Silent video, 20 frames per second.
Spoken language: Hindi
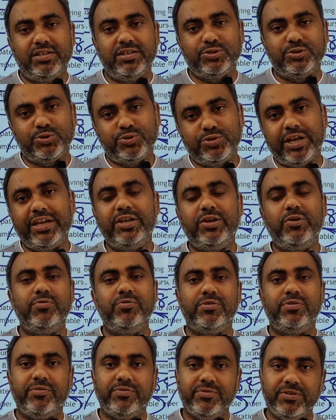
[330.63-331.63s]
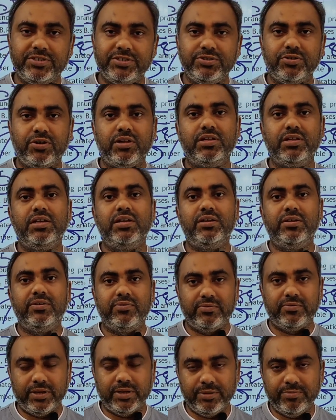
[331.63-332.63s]
सो थैंक यू नो विश यू ऑल द
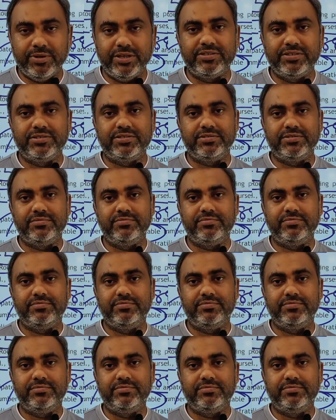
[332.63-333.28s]
वेरी बेस्ट